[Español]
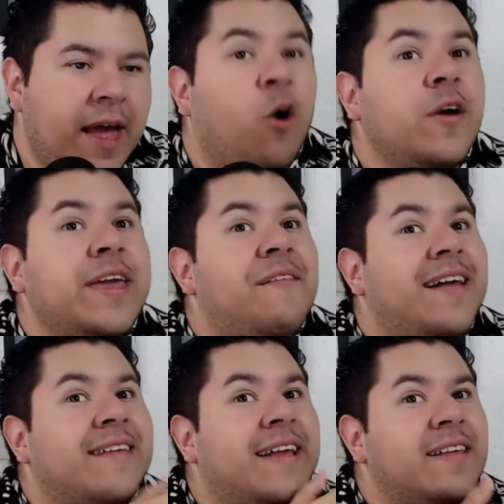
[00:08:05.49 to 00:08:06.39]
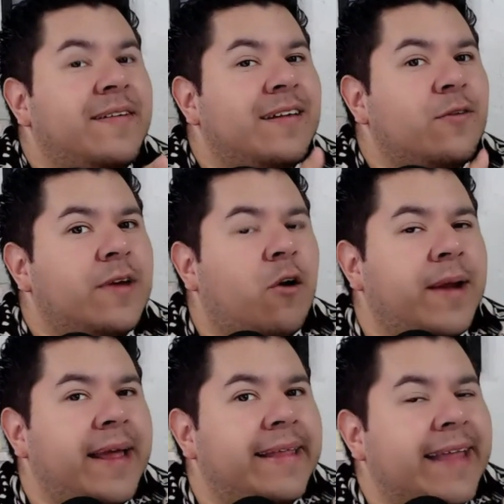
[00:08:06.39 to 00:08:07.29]
Oye, Basáñez va a ser una
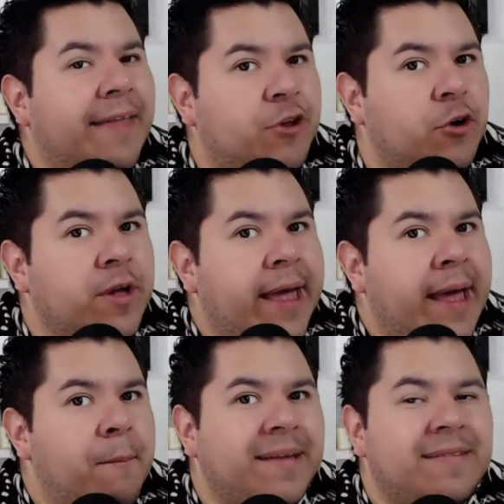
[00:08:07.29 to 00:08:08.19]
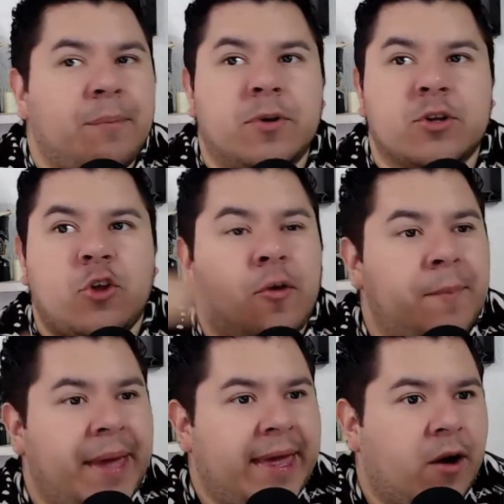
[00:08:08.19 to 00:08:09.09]
obra de teatro, va a estar por todo
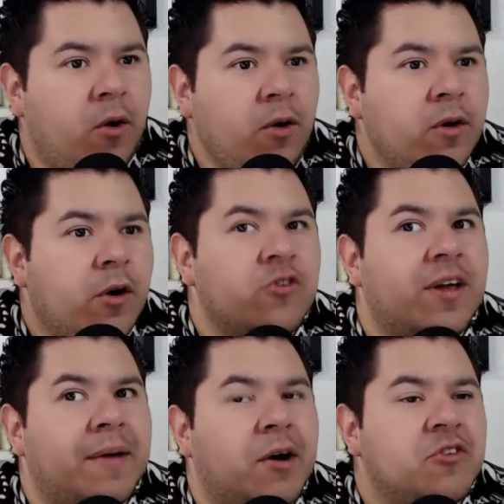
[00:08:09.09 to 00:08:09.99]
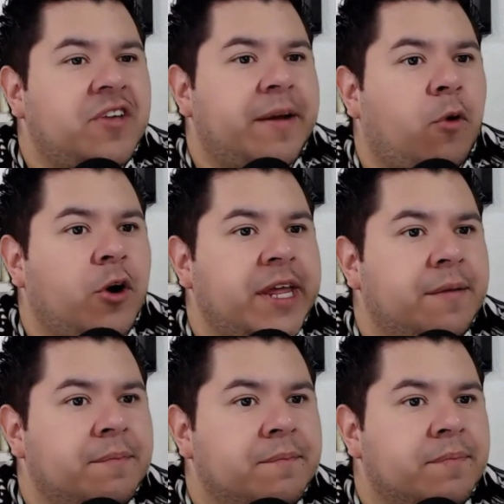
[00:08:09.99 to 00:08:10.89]
México con Salvador Cervoni.
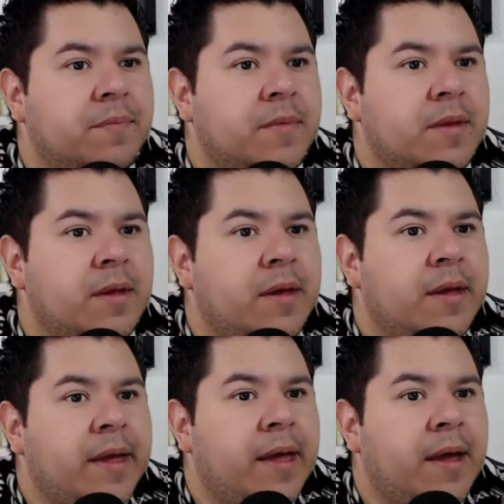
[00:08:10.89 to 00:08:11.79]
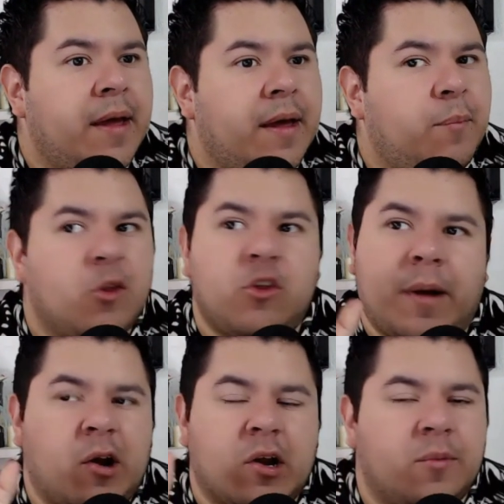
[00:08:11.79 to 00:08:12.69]
¿Cuál? Pues no me
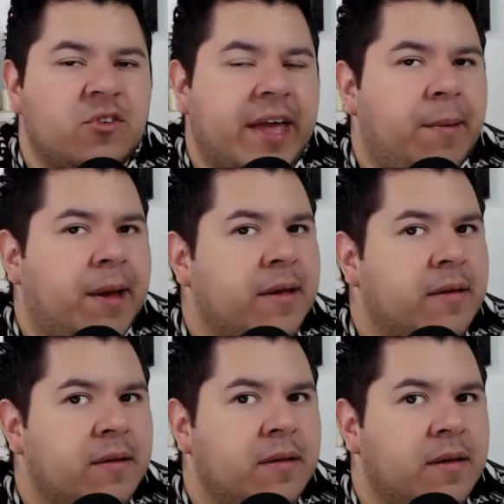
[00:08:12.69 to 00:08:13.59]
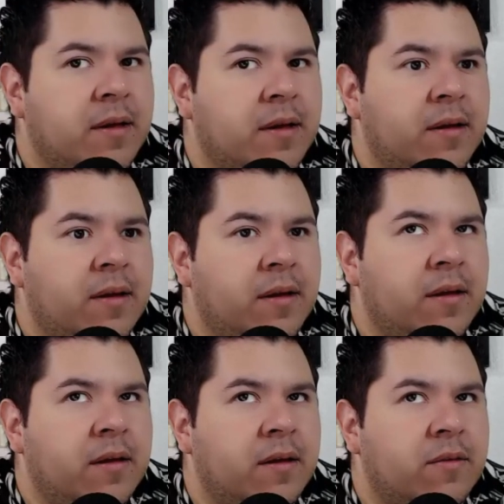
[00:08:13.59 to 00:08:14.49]
acuerdo cómo se llama. Mm, comedia
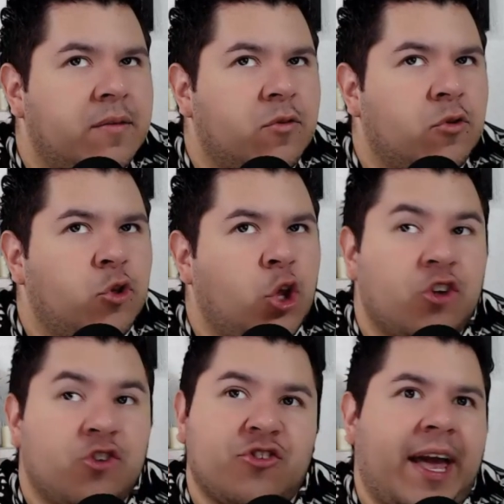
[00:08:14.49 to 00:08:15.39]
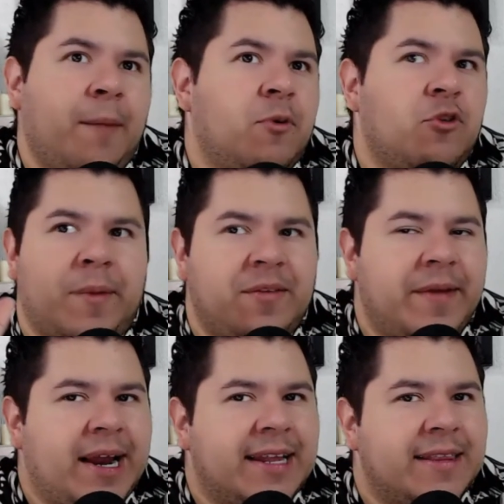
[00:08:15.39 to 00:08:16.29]
no sé, pues nomás vi
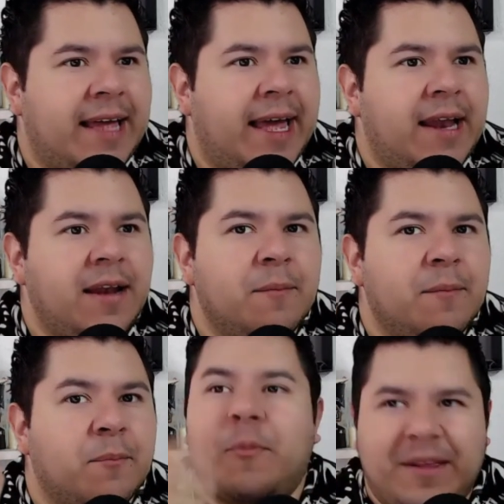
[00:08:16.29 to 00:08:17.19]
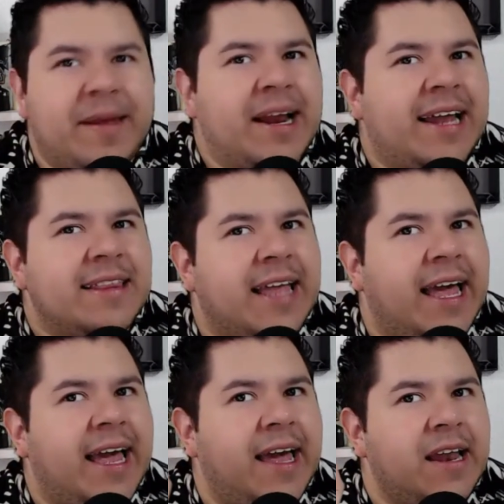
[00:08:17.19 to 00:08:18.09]
el cartel. Pues nomás vi el
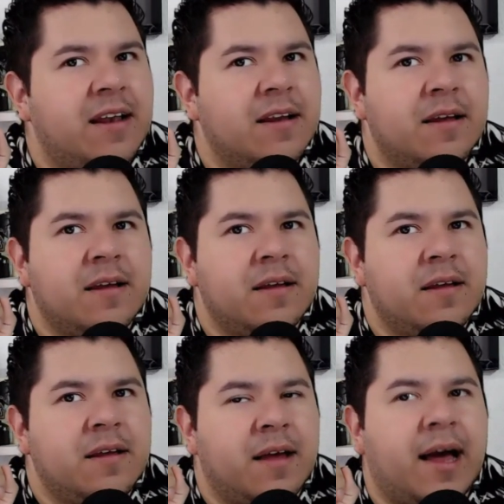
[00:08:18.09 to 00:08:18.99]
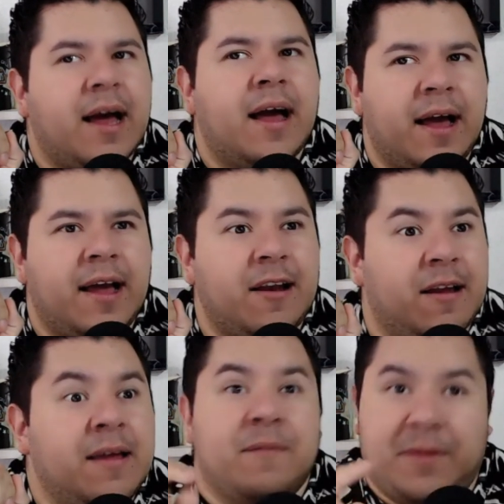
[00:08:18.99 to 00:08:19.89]
cartel. Ah, Ajá.
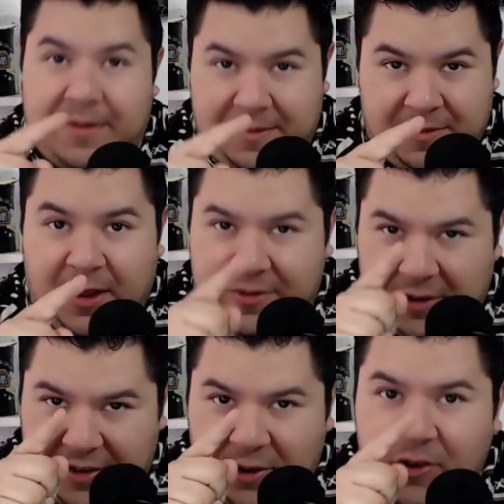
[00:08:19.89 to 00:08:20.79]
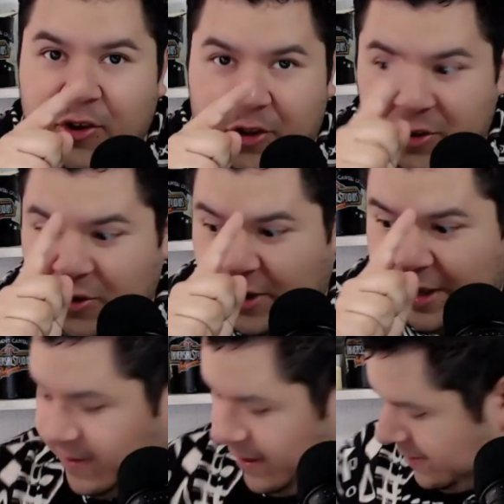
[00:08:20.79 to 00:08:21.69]
No, no, no, no, no,
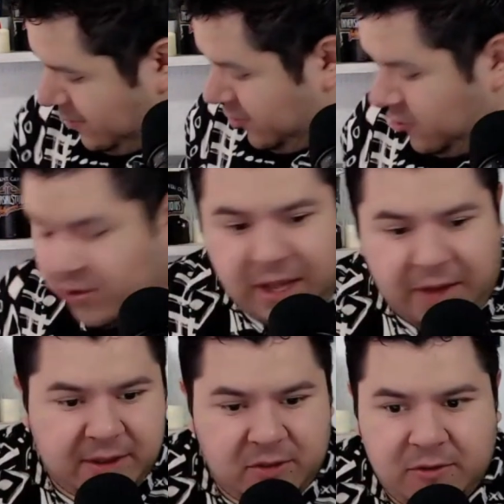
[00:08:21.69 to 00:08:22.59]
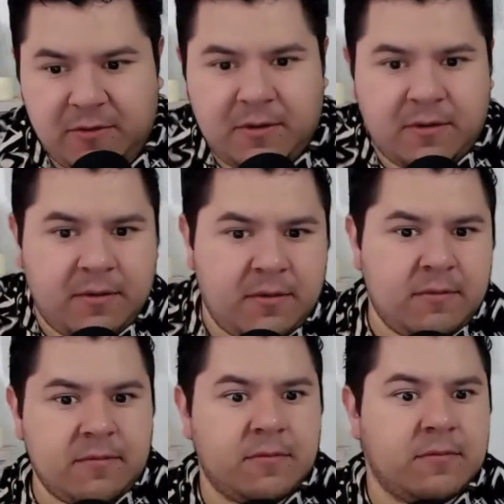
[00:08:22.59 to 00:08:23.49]
andes así, yo sí está viendo. Todo.
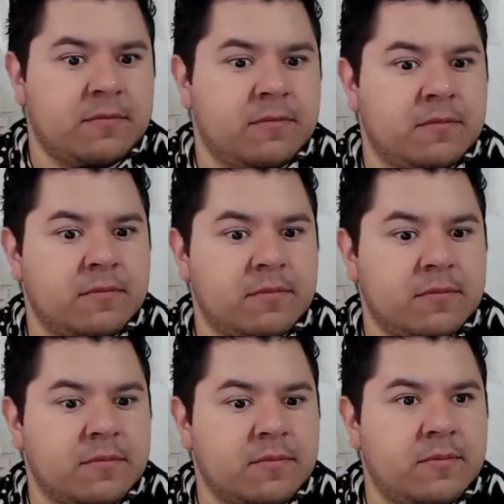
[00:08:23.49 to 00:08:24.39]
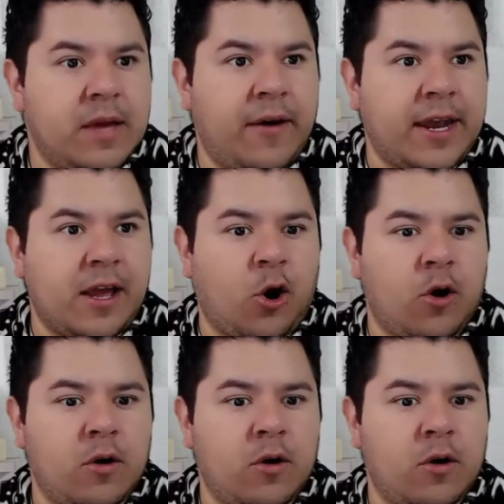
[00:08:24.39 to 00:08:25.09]
Mm. Me abanico. Ok.